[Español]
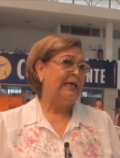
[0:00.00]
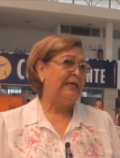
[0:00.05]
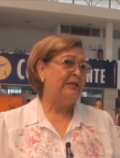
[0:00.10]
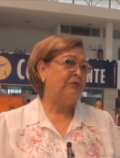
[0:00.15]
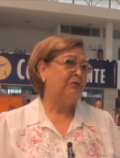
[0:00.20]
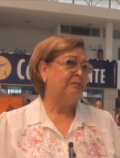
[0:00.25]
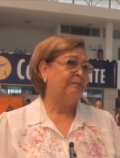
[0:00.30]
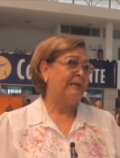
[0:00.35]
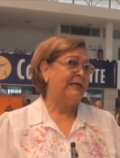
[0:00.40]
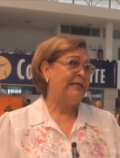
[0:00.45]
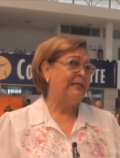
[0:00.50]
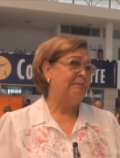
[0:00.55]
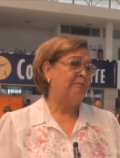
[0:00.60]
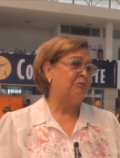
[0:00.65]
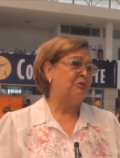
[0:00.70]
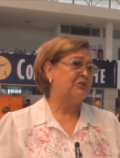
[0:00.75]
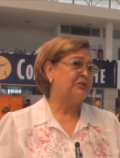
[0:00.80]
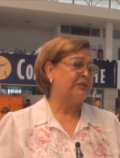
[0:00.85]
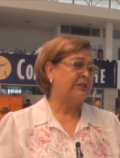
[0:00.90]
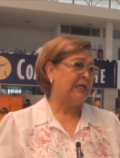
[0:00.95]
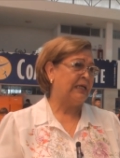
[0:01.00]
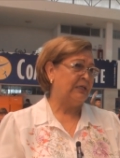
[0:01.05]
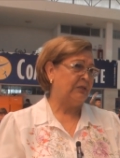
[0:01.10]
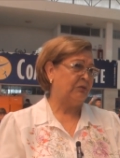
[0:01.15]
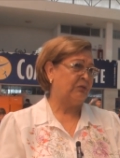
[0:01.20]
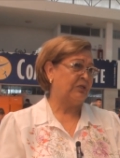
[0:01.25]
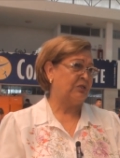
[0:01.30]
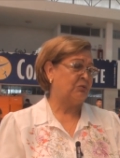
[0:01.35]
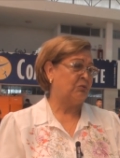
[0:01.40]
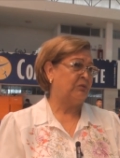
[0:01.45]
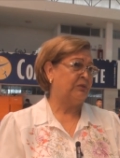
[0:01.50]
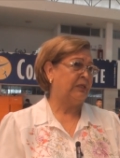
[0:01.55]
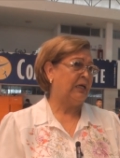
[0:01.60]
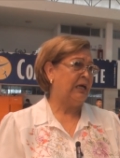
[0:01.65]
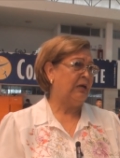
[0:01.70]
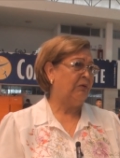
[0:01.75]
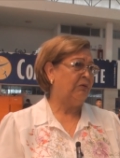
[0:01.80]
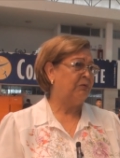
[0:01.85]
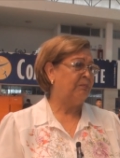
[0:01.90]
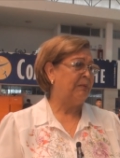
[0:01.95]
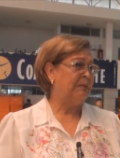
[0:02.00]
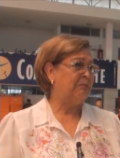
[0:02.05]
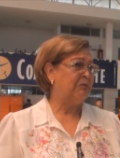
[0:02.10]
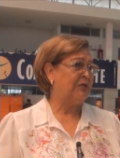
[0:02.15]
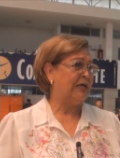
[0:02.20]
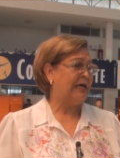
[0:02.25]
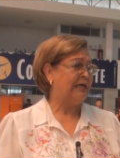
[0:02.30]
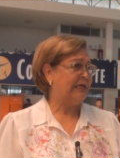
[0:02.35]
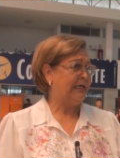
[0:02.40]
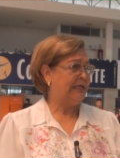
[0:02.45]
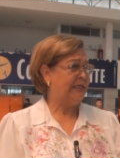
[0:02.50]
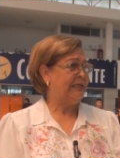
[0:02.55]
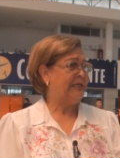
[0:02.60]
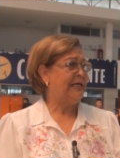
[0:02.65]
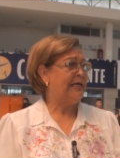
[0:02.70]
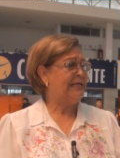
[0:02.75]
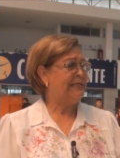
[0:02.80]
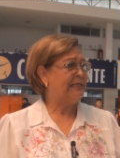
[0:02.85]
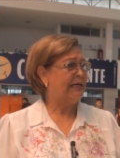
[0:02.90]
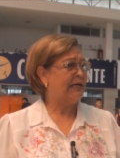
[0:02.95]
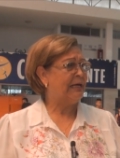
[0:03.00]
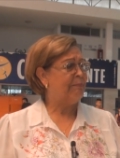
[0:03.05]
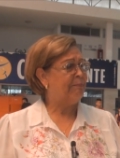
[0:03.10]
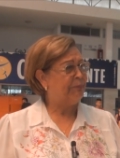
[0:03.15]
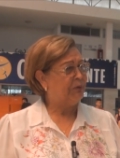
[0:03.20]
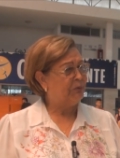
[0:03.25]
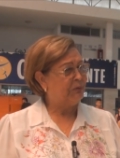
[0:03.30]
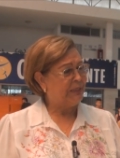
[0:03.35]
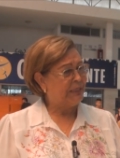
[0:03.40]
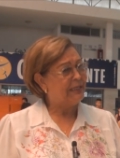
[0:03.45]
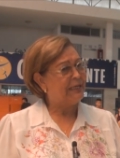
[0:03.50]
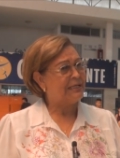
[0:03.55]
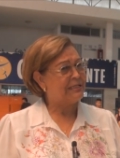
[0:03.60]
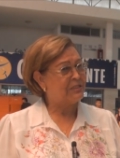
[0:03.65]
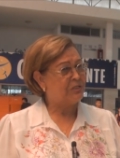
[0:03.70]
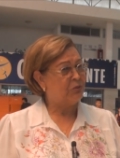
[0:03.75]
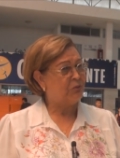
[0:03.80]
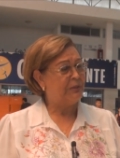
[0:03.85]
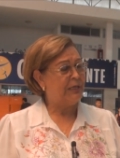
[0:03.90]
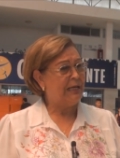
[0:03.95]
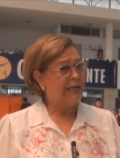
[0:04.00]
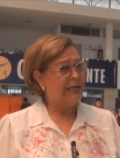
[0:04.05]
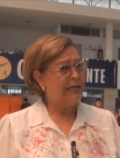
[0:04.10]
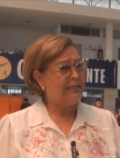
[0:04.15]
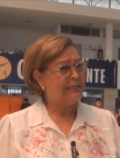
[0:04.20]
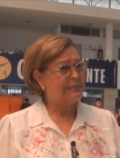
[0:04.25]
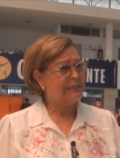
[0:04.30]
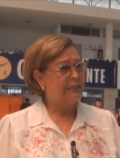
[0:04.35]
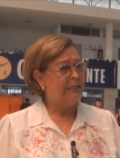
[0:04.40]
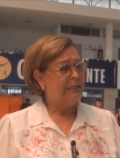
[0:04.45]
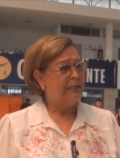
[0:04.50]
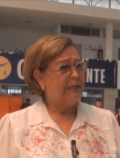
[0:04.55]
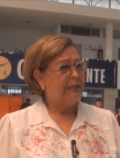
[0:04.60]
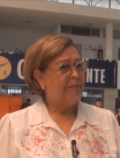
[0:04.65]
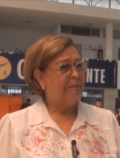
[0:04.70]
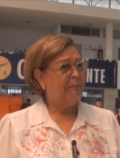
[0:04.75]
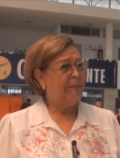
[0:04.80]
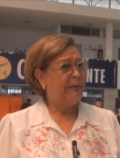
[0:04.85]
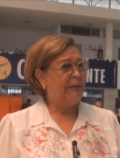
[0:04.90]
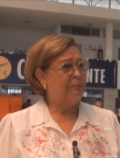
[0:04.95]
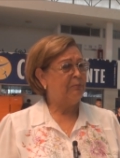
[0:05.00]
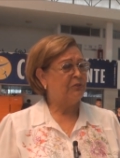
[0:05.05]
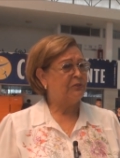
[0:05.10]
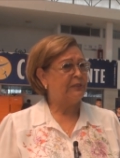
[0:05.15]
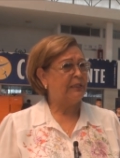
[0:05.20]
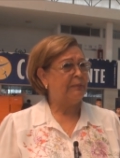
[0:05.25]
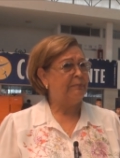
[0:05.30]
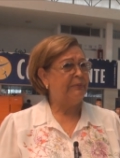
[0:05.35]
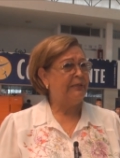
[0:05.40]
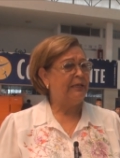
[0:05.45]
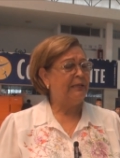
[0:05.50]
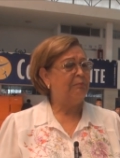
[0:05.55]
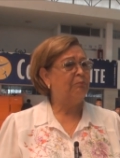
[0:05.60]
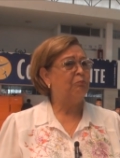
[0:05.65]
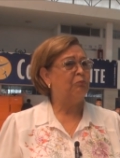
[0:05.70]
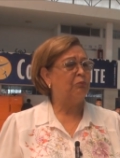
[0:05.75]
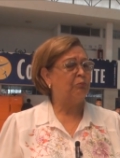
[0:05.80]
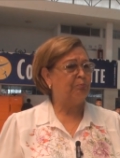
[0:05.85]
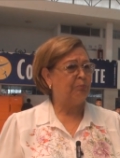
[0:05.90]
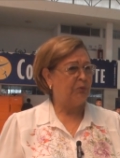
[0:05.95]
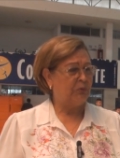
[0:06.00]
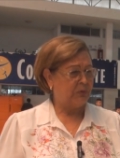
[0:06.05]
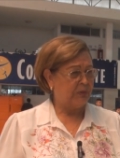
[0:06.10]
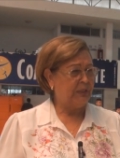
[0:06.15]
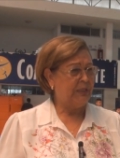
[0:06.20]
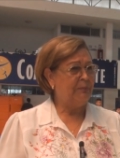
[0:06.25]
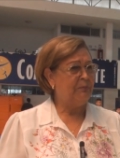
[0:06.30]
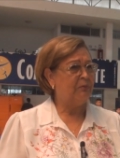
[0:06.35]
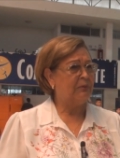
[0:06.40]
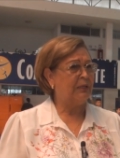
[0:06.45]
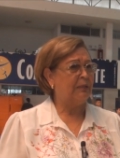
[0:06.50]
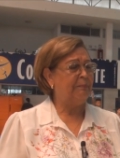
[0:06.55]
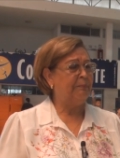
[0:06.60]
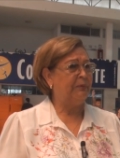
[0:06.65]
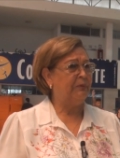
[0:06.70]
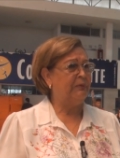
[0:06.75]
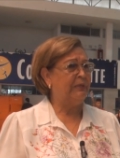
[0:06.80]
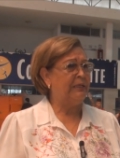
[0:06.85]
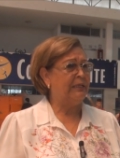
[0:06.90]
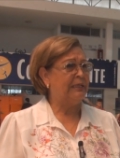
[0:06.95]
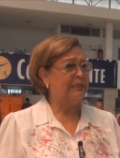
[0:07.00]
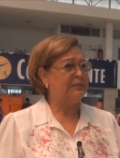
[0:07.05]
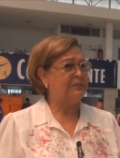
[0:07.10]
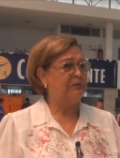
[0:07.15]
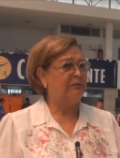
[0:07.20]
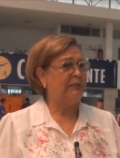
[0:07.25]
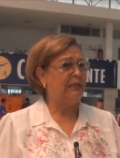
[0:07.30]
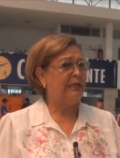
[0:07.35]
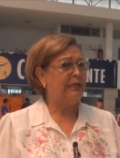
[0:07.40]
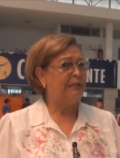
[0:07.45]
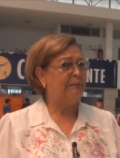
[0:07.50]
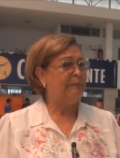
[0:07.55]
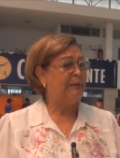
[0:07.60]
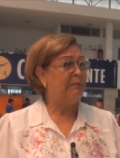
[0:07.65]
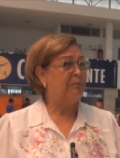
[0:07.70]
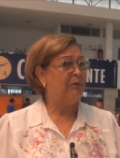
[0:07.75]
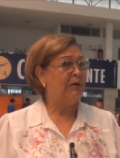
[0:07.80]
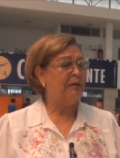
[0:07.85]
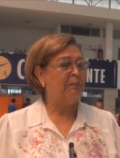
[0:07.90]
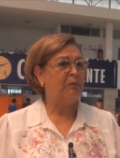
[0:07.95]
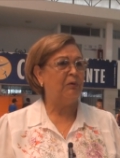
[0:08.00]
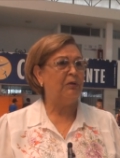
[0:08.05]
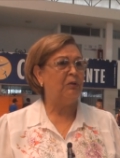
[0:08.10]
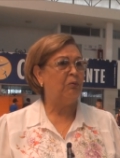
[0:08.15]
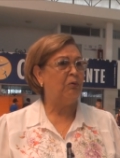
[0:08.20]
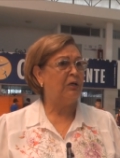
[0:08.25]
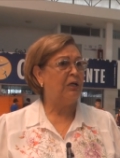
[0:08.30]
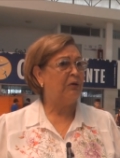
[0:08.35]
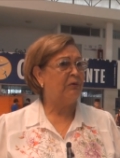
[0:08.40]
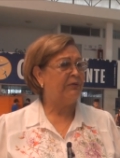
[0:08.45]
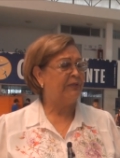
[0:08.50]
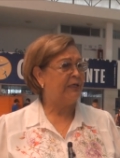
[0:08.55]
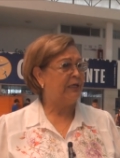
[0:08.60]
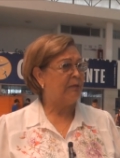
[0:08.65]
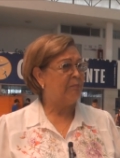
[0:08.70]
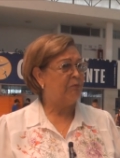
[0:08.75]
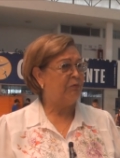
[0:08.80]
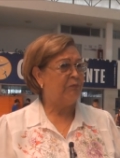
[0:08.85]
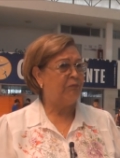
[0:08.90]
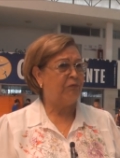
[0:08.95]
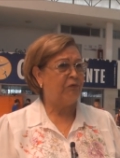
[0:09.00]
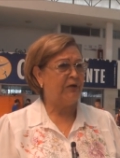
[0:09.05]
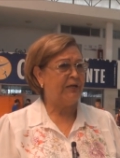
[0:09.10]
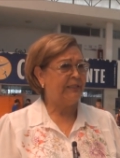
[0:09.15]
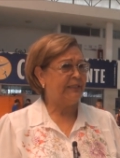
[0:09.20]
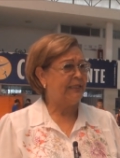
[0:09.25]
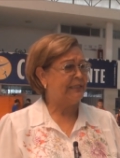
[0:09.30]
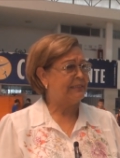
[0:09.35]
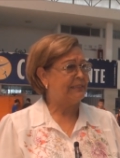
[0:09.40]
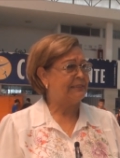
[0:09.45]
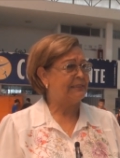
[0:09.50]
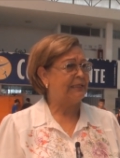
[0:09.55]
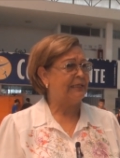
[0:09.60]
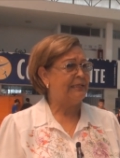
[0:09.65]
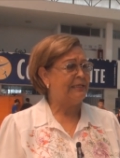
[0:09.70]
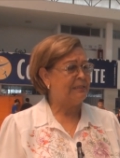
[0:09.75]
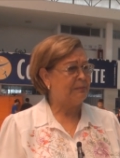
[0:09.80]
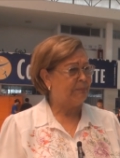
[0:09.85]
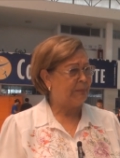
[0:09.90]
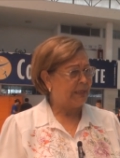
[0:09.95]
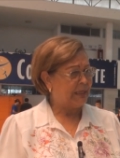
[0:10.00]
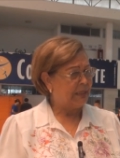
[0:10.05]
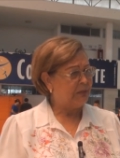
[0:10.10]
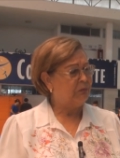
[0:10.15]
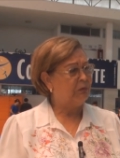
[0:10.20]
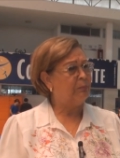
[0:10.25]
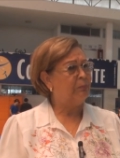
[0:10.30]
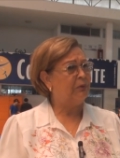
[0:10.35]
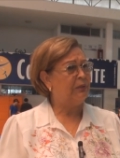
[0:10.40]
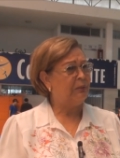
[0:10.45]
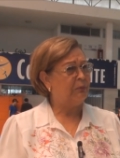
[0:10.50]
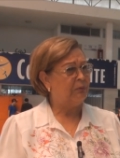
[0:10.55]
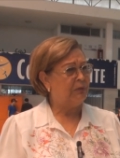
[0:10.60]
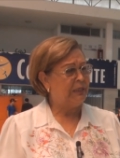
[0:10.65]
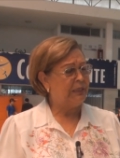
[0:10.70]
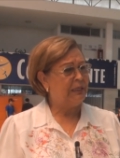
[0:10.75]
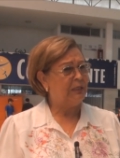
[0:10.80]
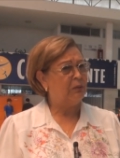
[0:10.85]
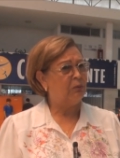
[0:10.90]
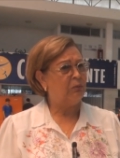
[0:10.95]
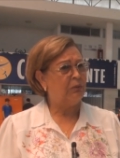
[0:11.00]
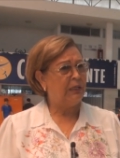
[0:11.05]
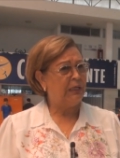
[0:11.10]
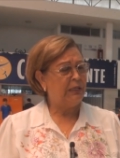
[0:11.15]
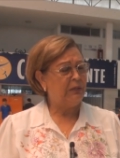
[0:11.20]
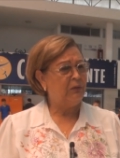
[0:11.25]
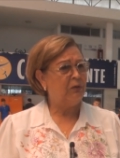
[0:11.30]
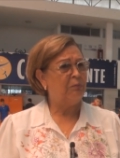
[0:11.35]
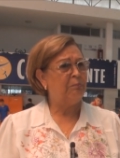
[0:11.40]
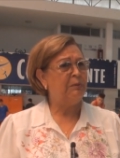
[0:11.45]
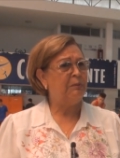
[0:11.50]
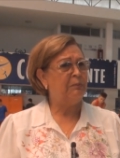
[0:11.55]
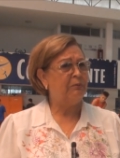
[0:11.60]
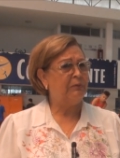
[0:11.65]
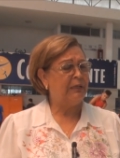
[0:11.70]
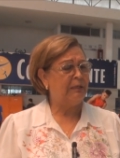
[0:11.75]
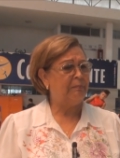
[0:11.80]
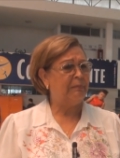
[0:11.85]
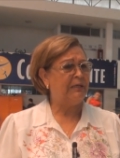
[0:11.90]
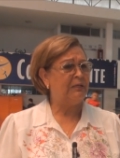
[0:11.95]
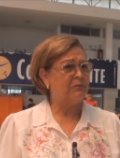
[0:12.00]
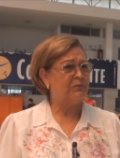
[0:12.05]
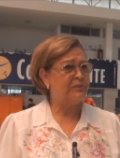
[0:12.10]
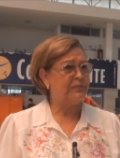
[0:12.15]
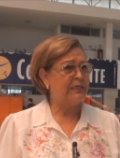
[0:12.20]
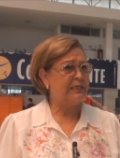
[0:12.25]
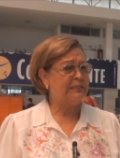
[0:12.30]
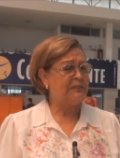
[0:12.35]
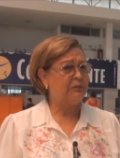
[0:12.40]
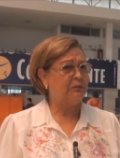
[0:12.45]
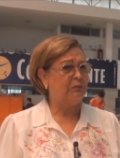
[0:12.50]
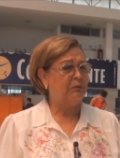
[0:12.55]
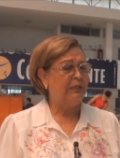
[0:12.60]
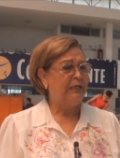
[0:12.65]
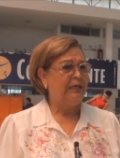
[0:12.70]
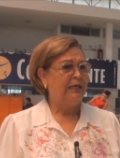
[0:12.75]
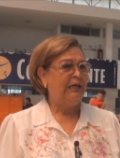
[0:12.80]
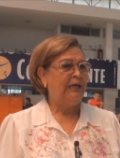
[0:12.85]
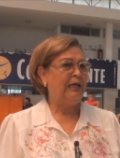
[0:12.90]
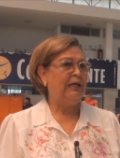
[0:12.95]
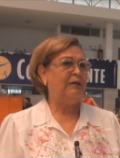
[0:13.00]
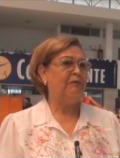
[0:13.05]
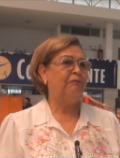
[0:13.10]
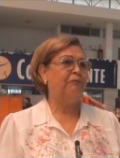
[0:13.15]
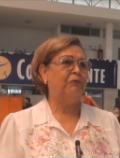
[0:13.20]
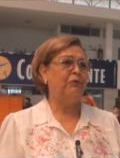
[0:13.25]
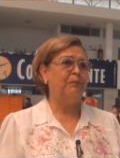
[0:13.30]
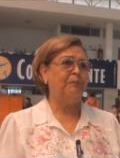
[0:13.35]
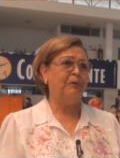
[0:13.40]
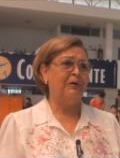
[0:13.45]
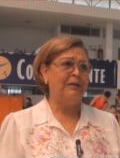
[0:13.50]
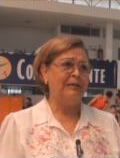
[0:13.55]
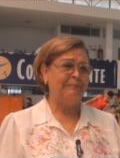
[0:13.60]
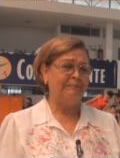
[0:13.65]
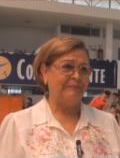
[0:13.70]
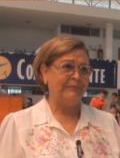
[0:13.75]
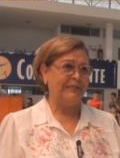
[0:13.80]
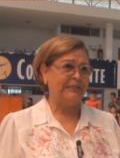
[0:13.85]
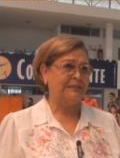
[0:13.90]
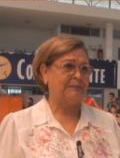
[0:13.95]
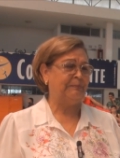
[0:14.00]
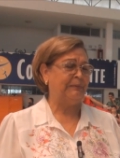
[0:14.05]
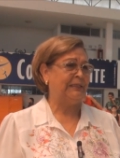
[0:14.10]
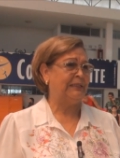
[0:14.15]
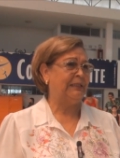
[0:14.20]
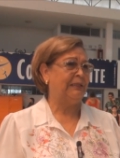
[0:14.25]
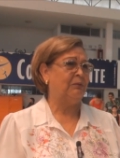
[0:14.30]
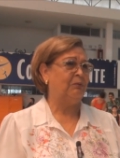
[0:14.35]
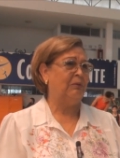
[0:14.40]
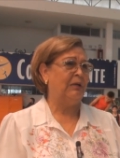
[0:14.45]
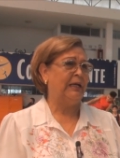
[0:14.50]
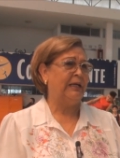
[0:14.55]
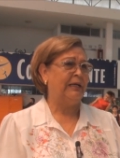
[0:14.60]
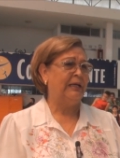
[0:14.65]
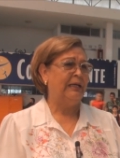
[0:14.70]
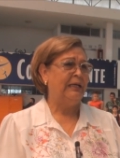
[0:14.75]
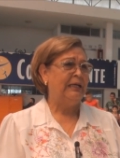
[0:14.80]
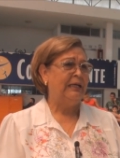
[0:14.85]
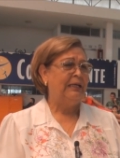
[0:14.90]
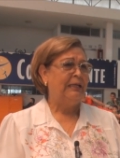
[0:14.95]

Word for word: ellos van mostrando resultados. Vemos ajedrez, ya campeones nacionales. Vemos también ritmo campeones nacionales. Vemos el voleibol ahorita muy fuerte. Se está disparando el voleibol en el colegio, lo mismo que el baloncesto. El fútbol, espectacular.